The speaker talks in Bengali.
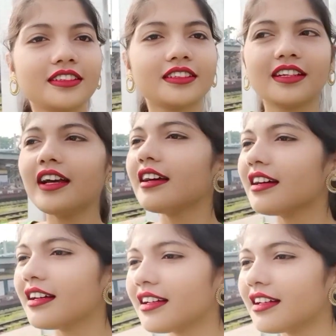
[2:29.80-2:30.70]
হ্যাঁ
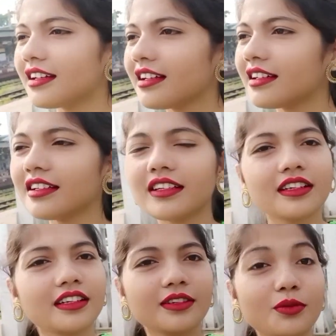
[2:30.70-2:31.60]

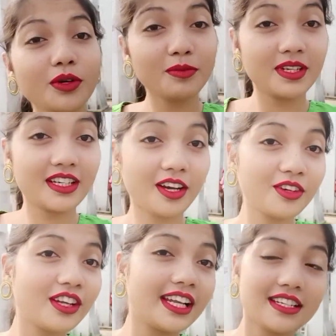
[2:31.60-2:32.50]
কুড়ি মিনিট
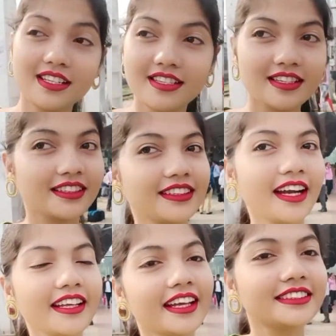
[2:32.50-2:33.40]
এখনও লেট আছে
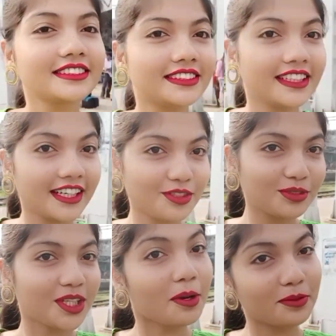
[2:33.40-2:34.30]
দাঁড়িয়ে আছি ট্রেন আসুক
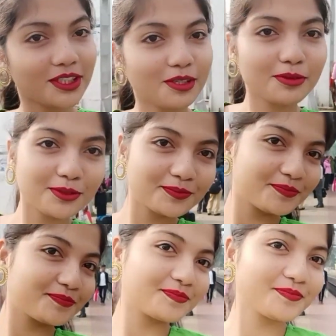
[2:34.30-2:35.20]
তারপরে যাব
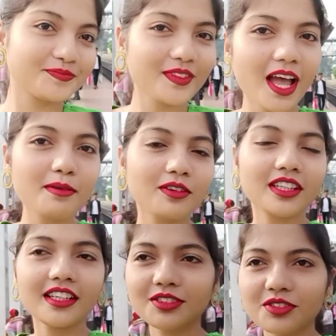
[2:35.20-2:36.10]
আমার কথা
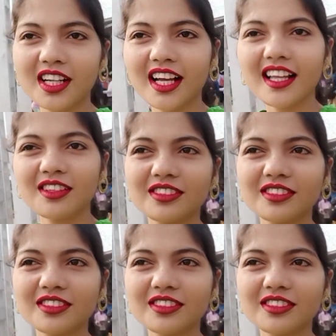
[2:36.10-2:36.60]
কি শোনা গেল